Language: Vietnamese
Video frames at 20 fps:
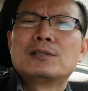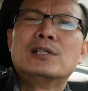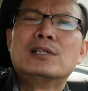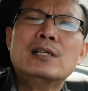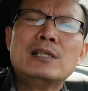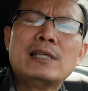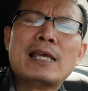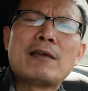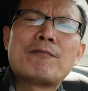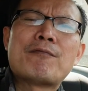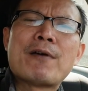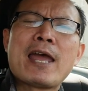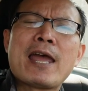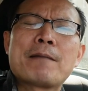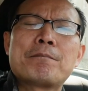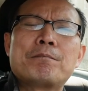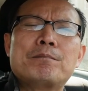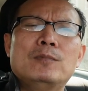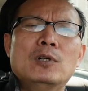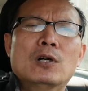xin giấy
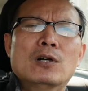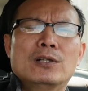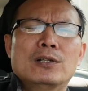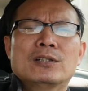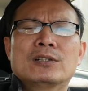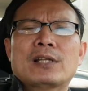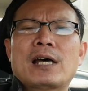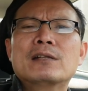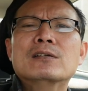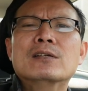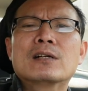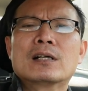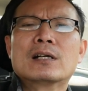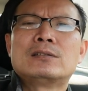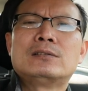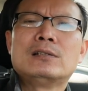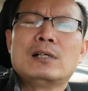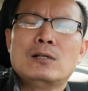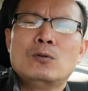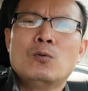phép rồi người ta được cái
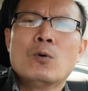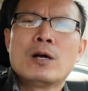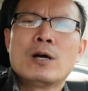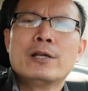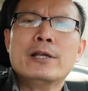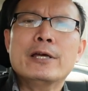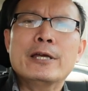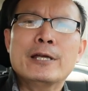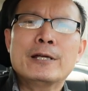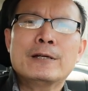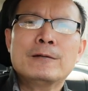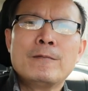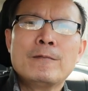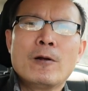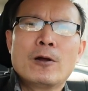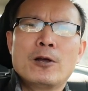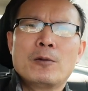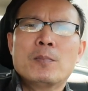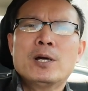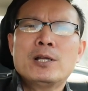sự huấn luyện
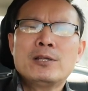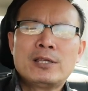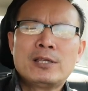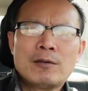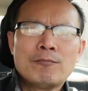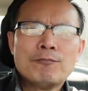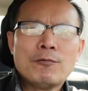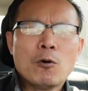rồi bên chính